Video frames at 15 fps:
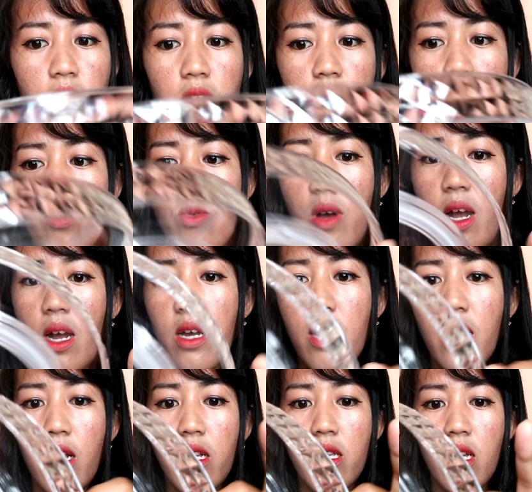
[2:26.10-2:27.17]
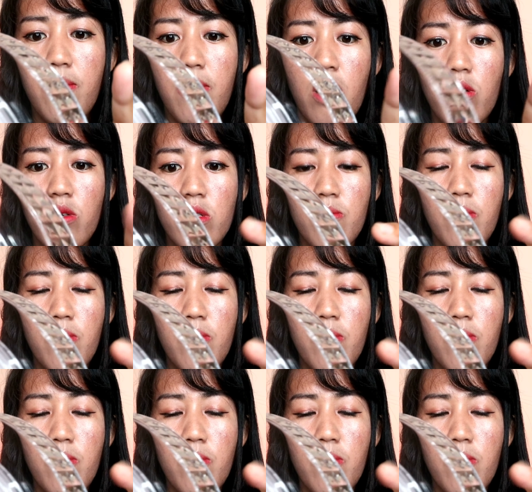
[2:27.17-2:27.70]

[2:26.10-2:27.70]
ini tuh akriliknya bagus